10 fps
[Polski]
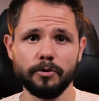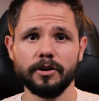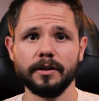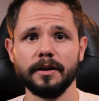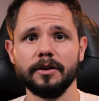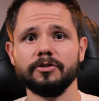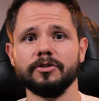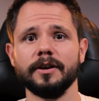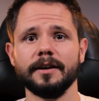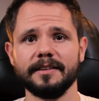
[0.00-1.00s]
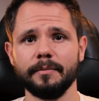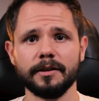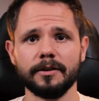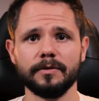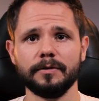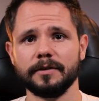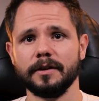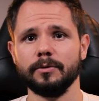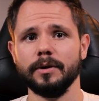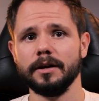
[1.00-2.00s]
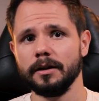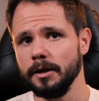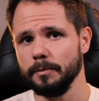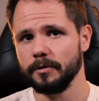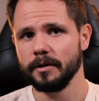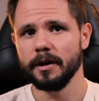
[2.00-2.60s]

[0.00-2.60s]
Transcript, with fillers: posiada jeszcze, jak sama nazwa wskazuje, clips,